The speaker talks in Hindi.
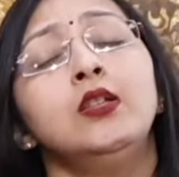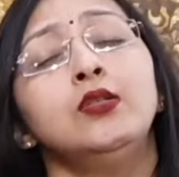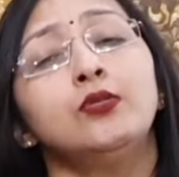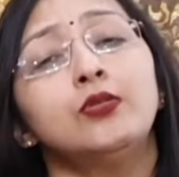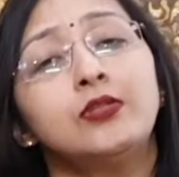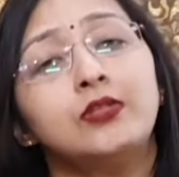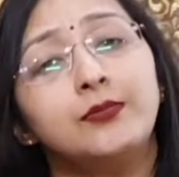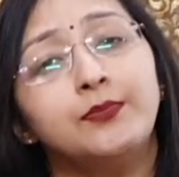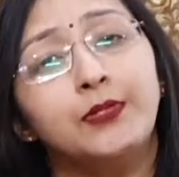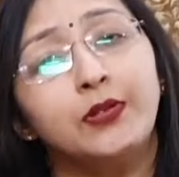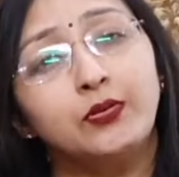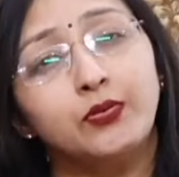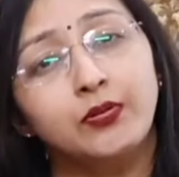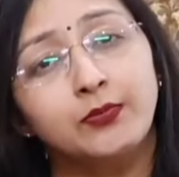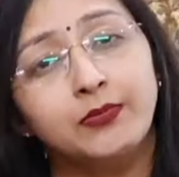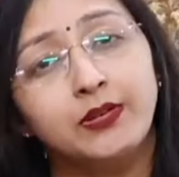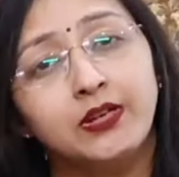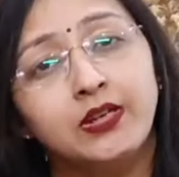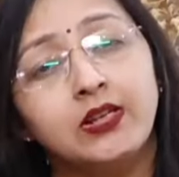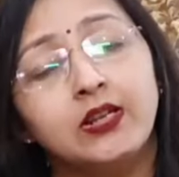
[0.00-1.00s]
तो जब भी कोई
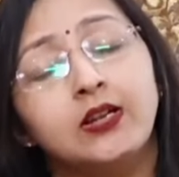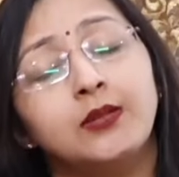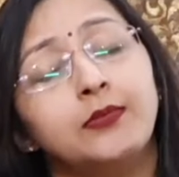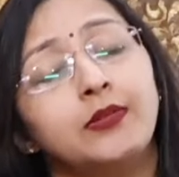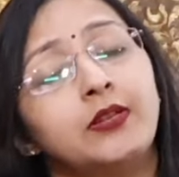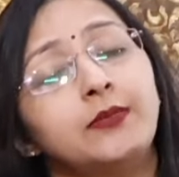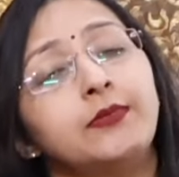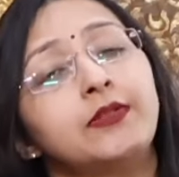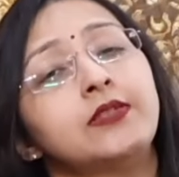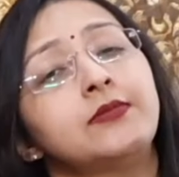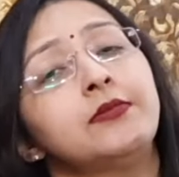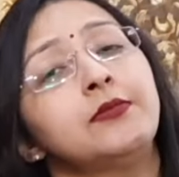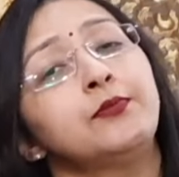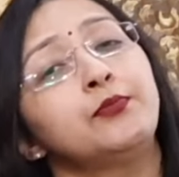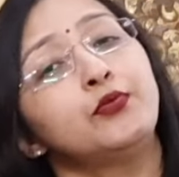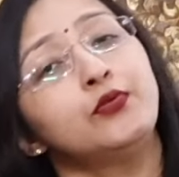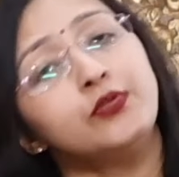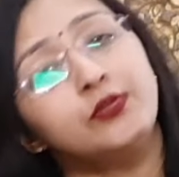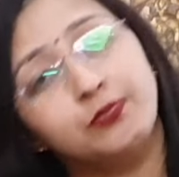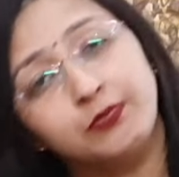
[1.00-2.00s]
महिला हमारे पास में
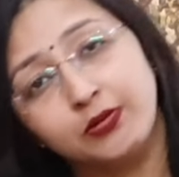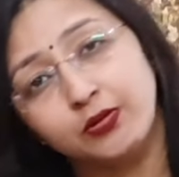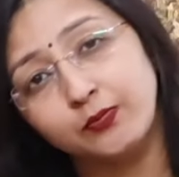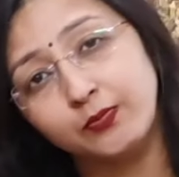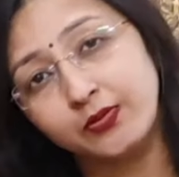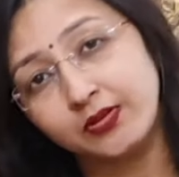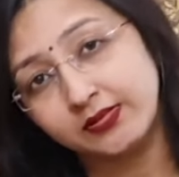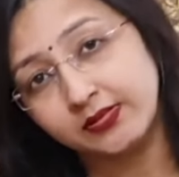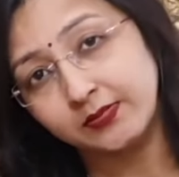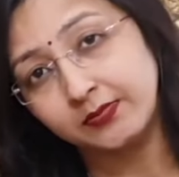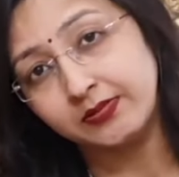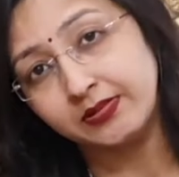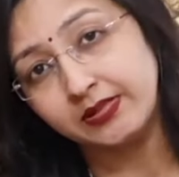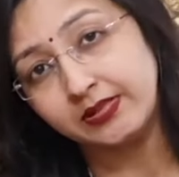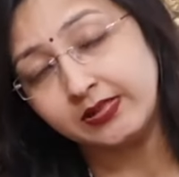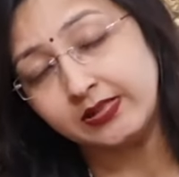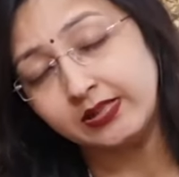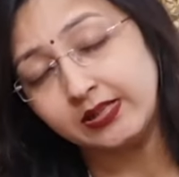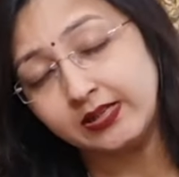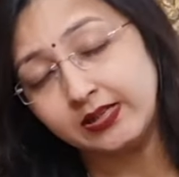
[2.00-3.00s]
पोस्ट मीनोपॉजल
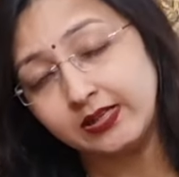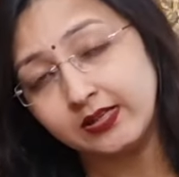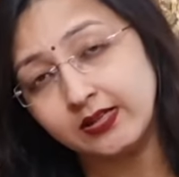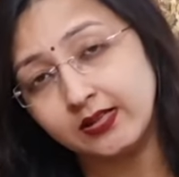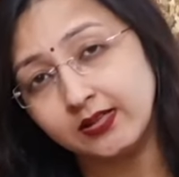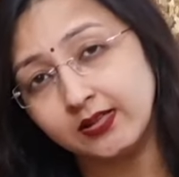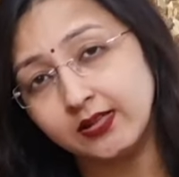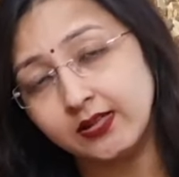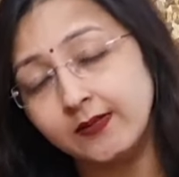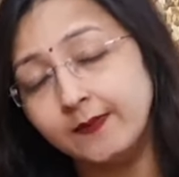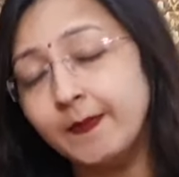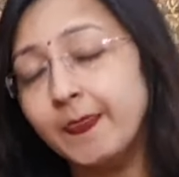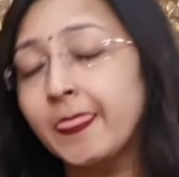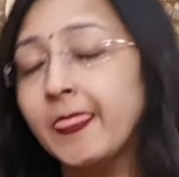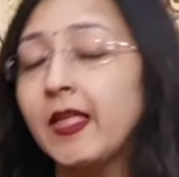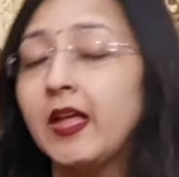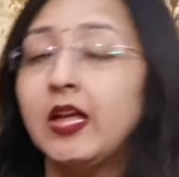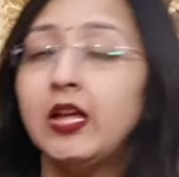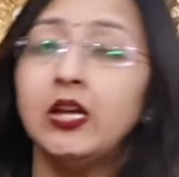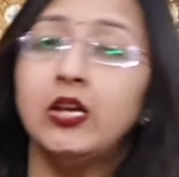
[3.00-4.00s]
ब्लीडिंग लेकर आती है
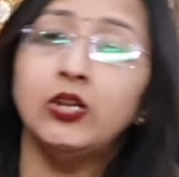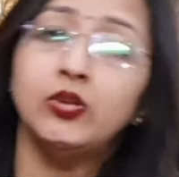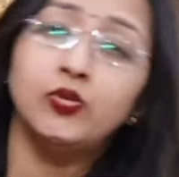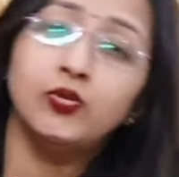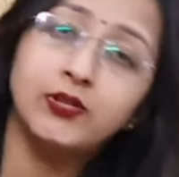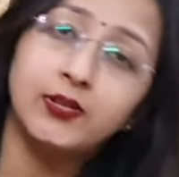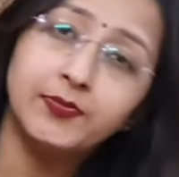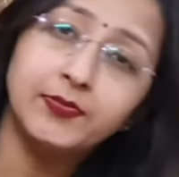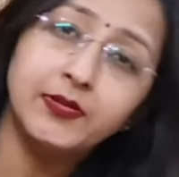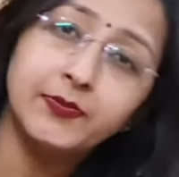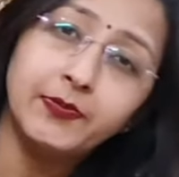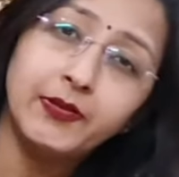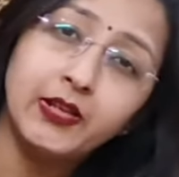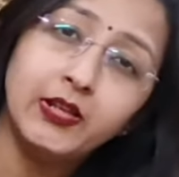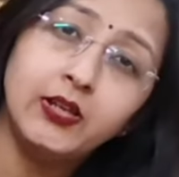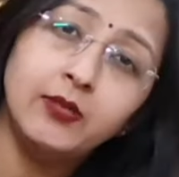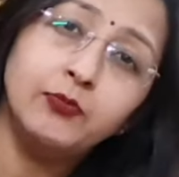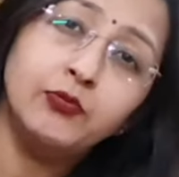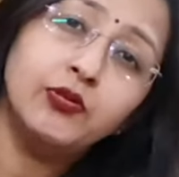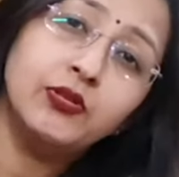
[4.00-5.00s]
तो सबसे
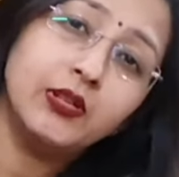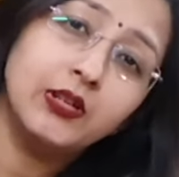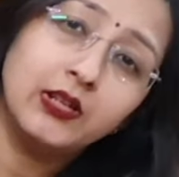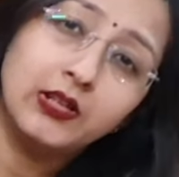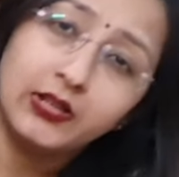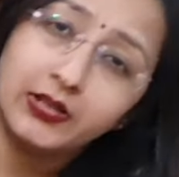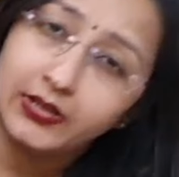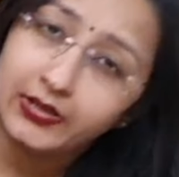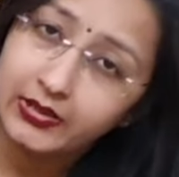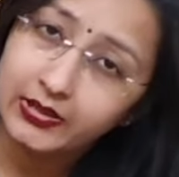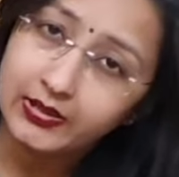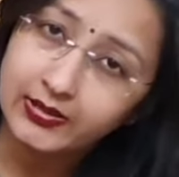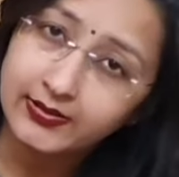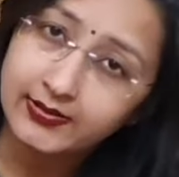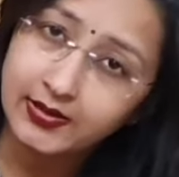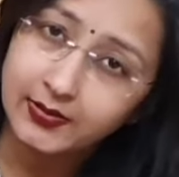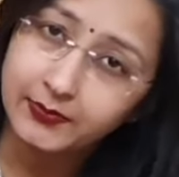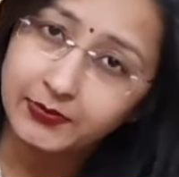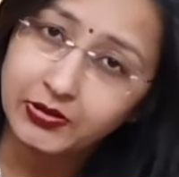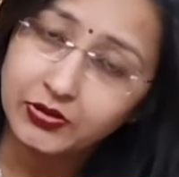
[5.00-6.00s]
पहले हम उसका क्लिनिकल
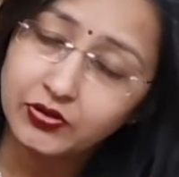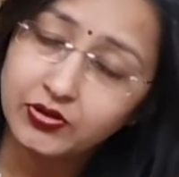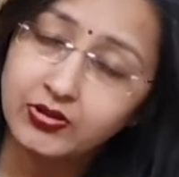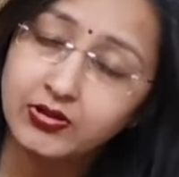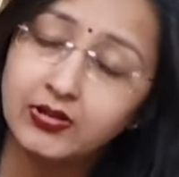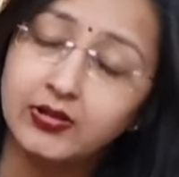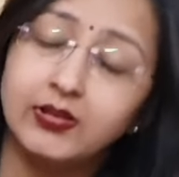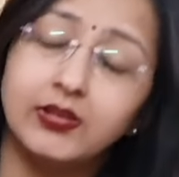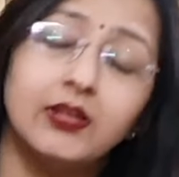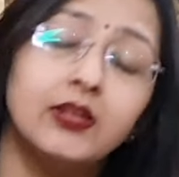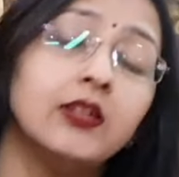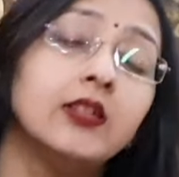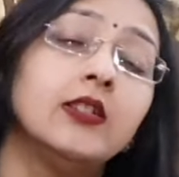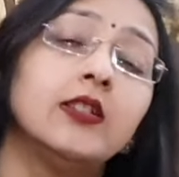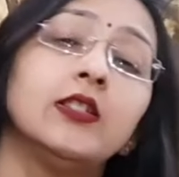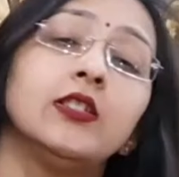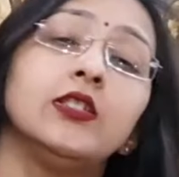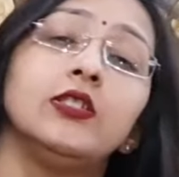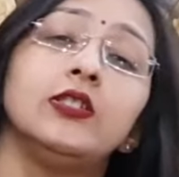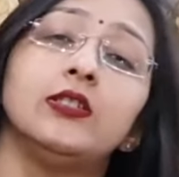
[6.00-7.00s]
एग्जामिनेशन करते हैं यानी
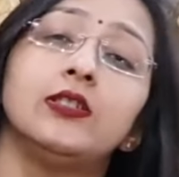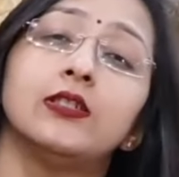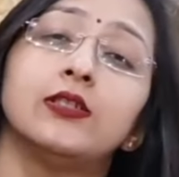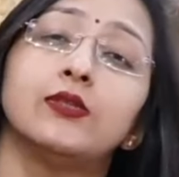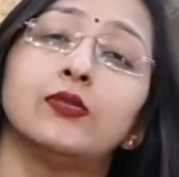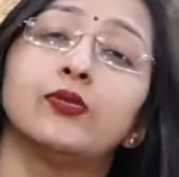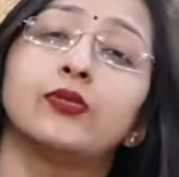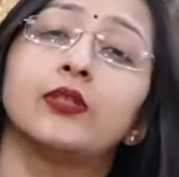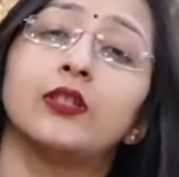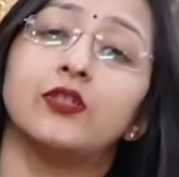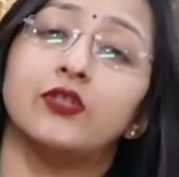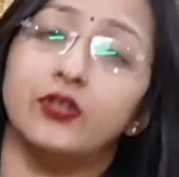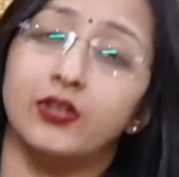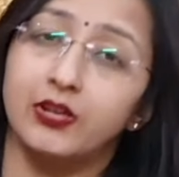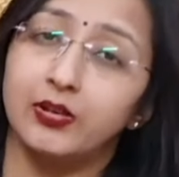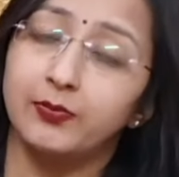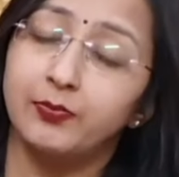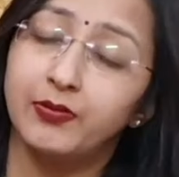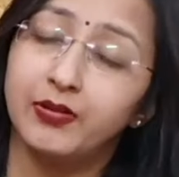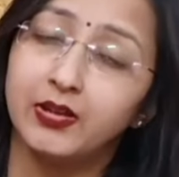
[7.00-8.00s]
कि नीचे से उसका
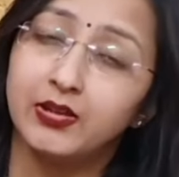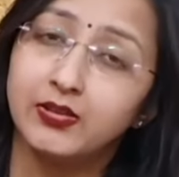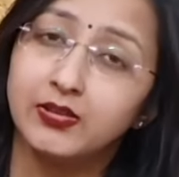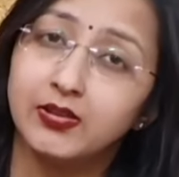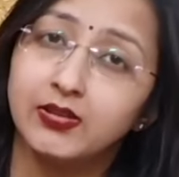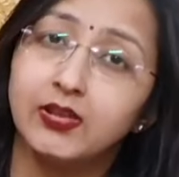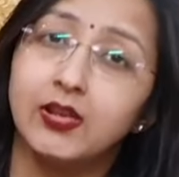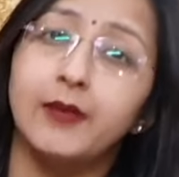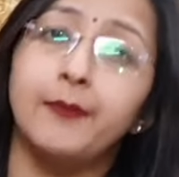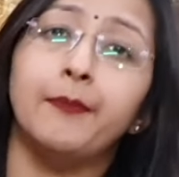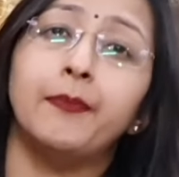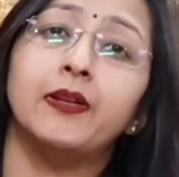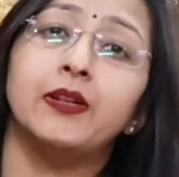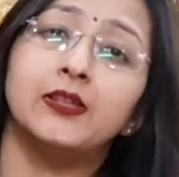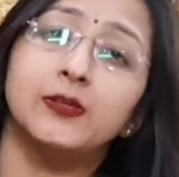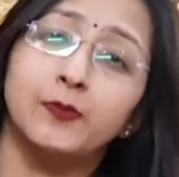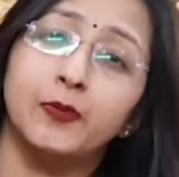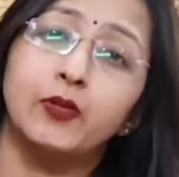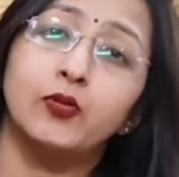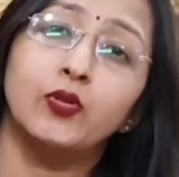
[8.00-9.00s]
चेकअप किया जाता है पर
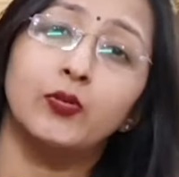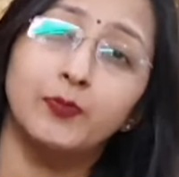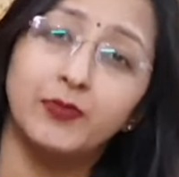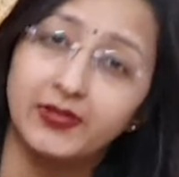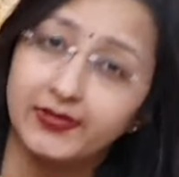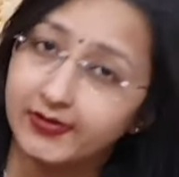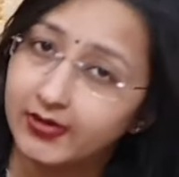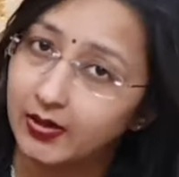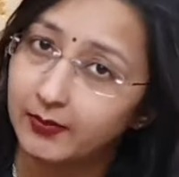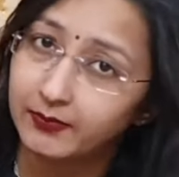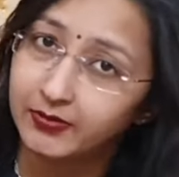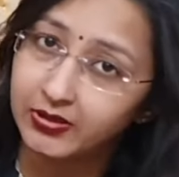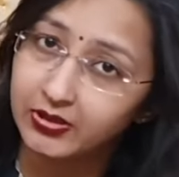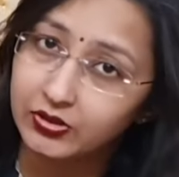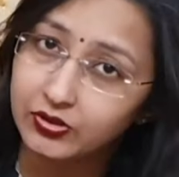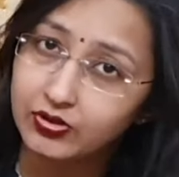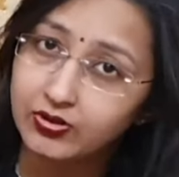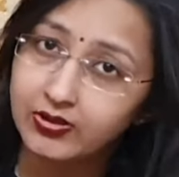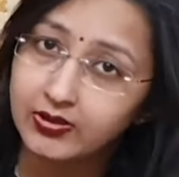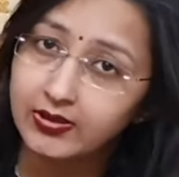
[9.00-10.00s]
स्पेकुलम
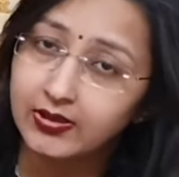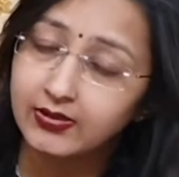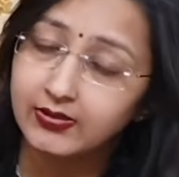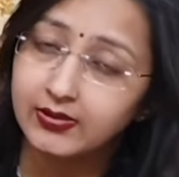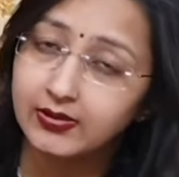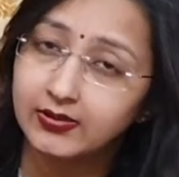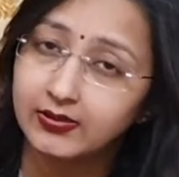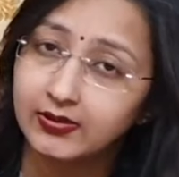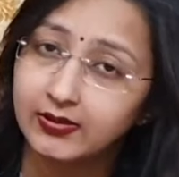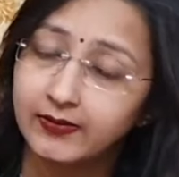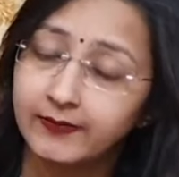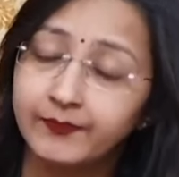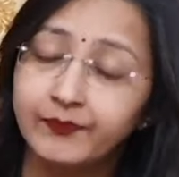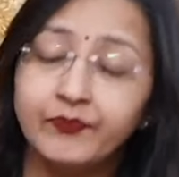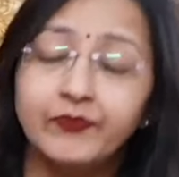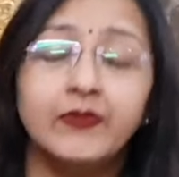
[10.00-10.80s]
एग्जामिनेशन किया जाता है